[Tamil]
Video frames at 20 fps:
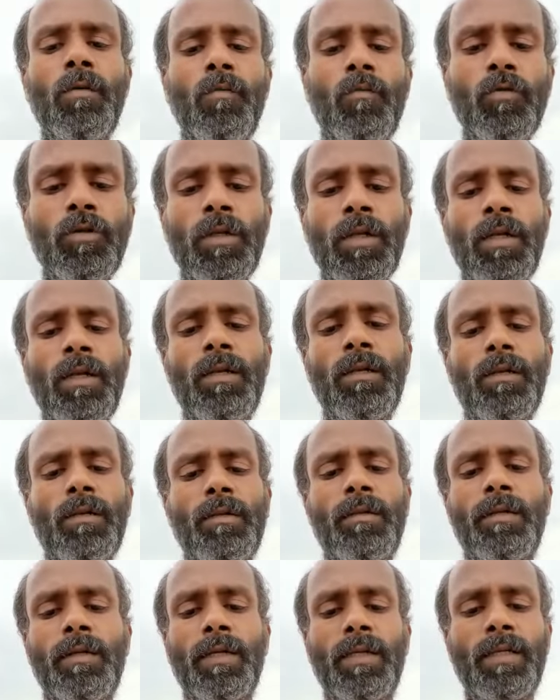முதல்
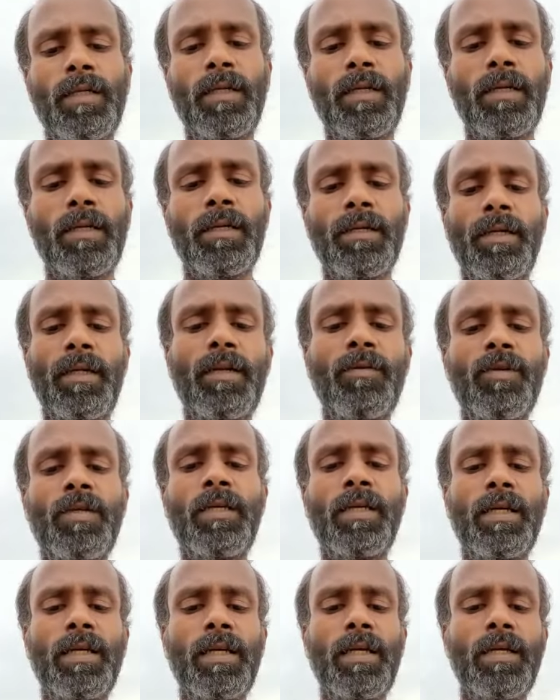கட்ட
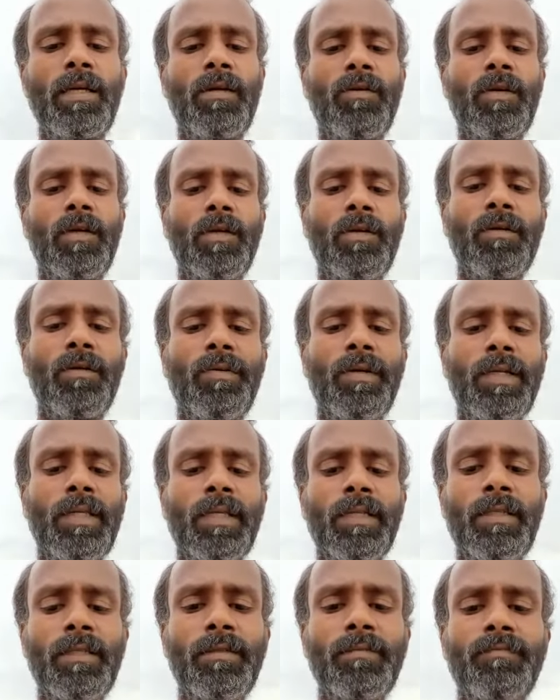நடவடிக்கையாக எடுக்க வேண்ட
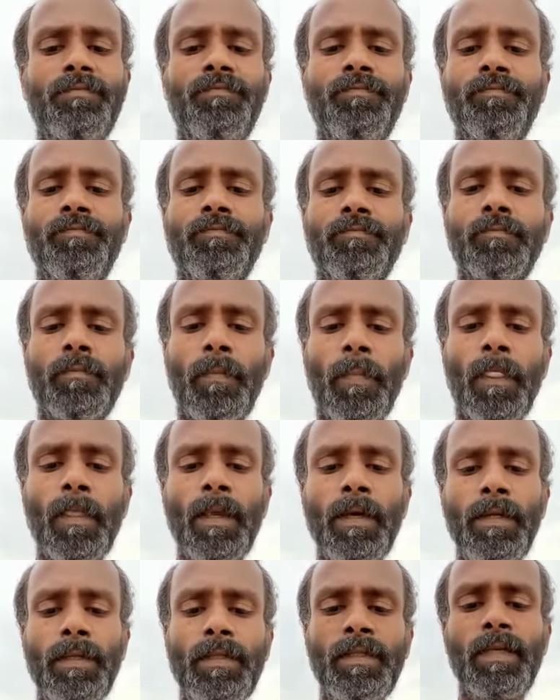வேண்டியது
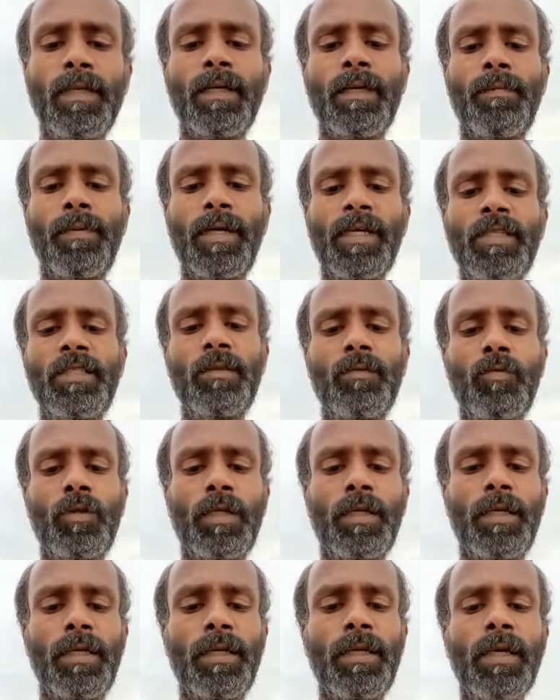இந்த பயிற்சி
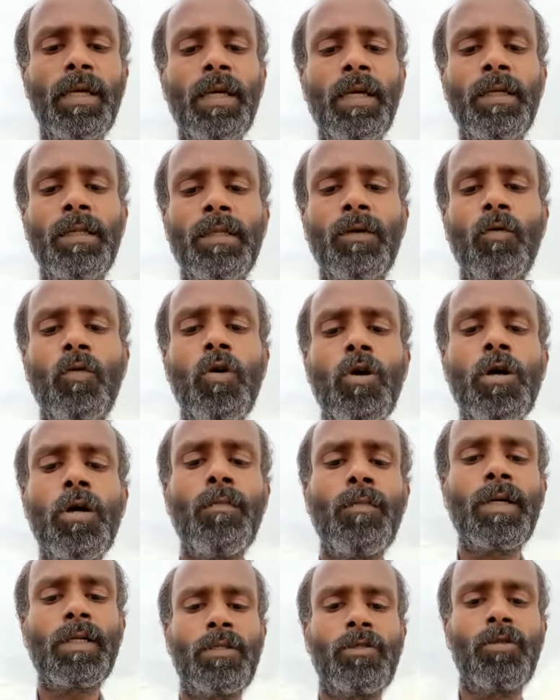முறையை இந்த ஓக
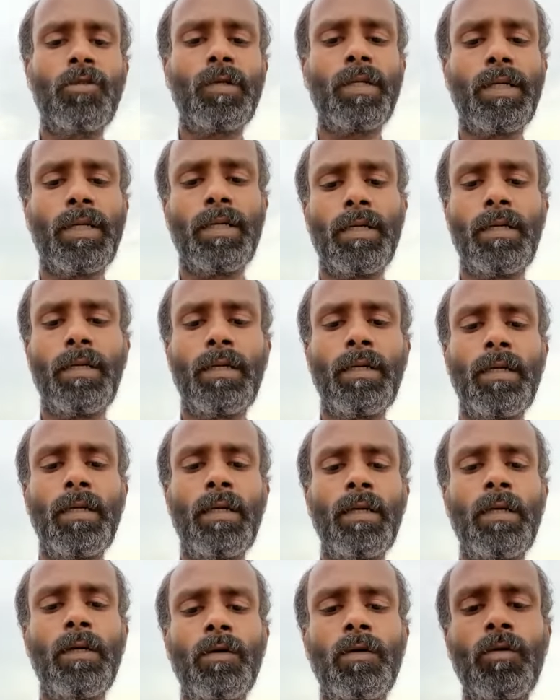மருத்துவ
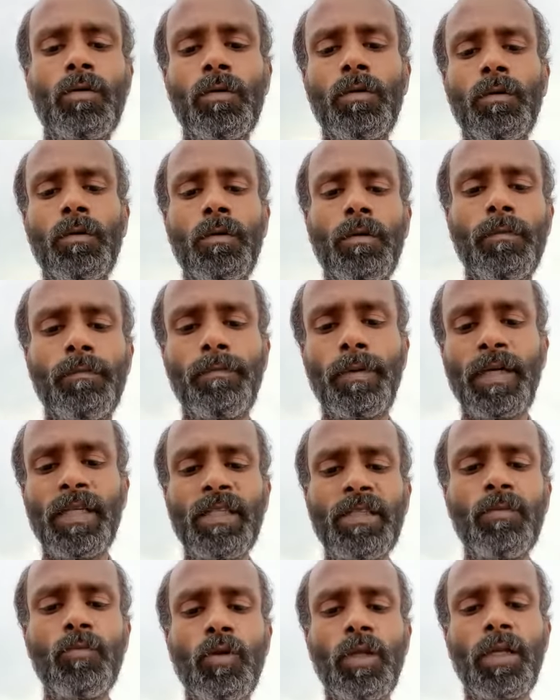
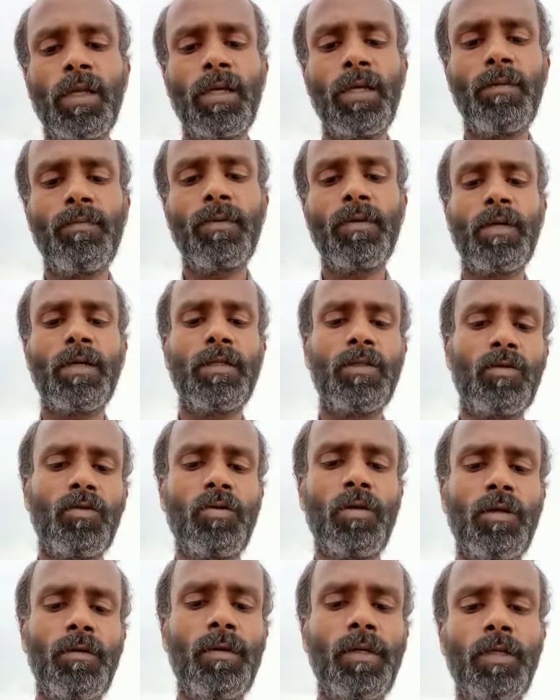பயிற்சி முறையை நாம்
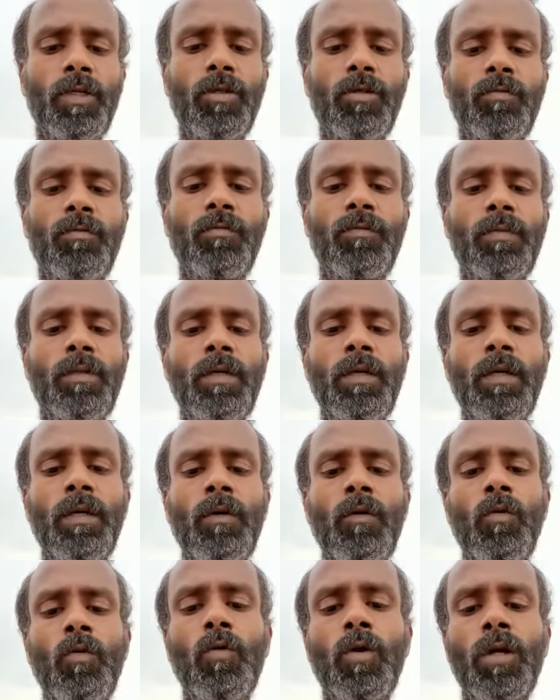கற்றுக்கொள்ள வேண்டும்
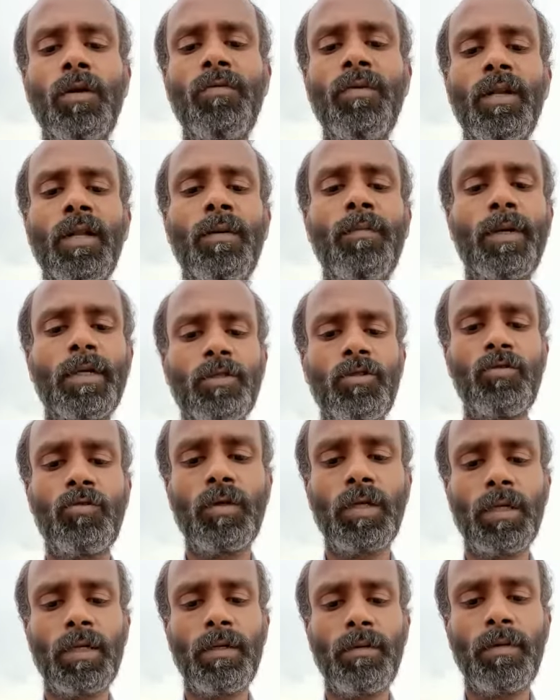உணவில்லா
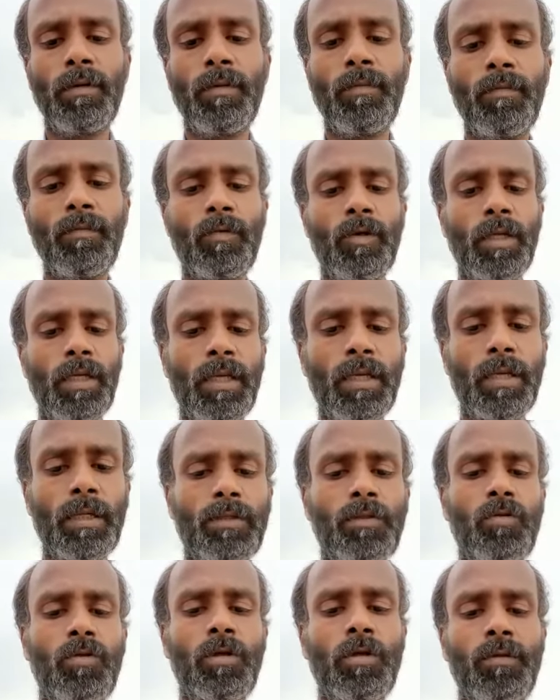மருத்துவ முறையை
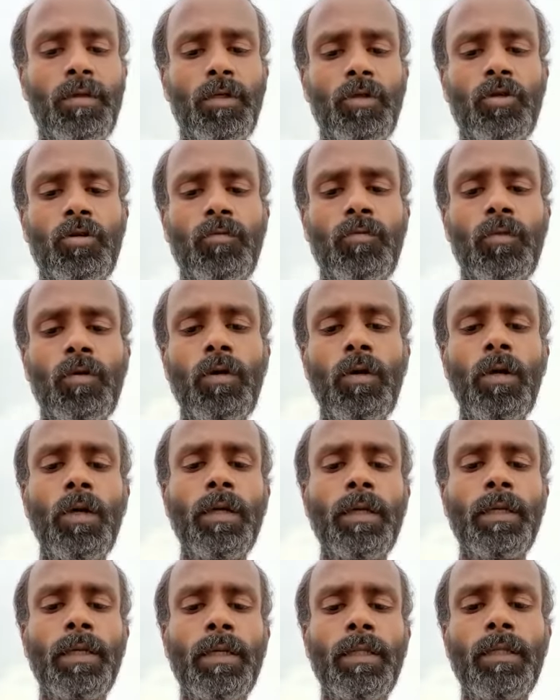கற்றுக்கொள்ள வேண்டும்
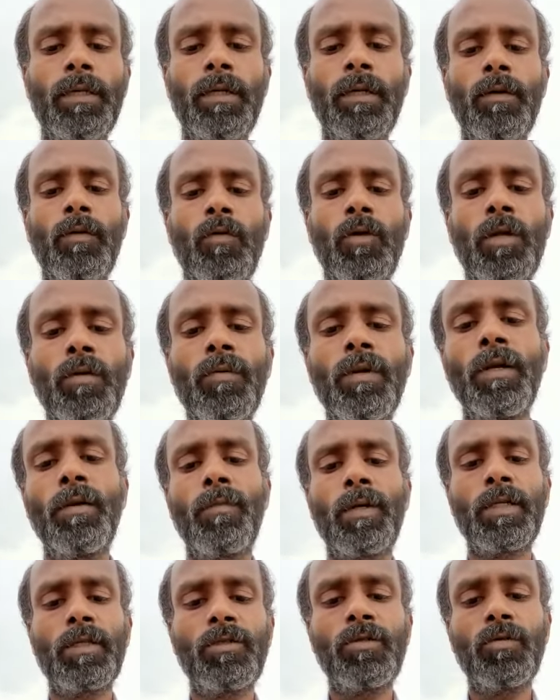இது உணவில்லா
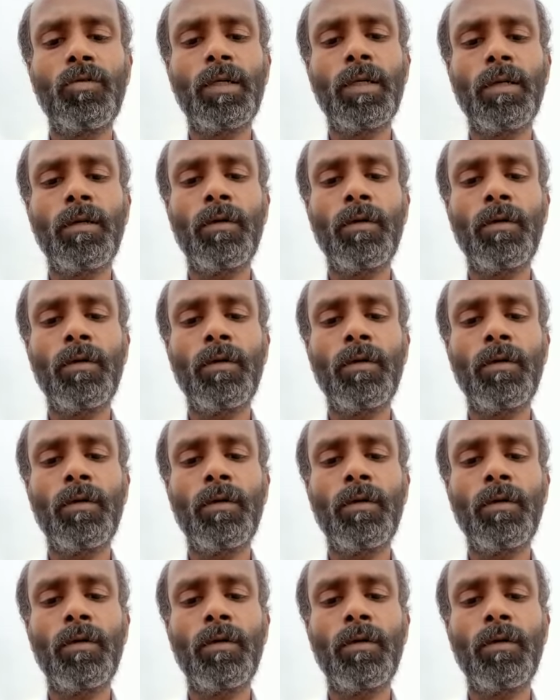மருத்துவ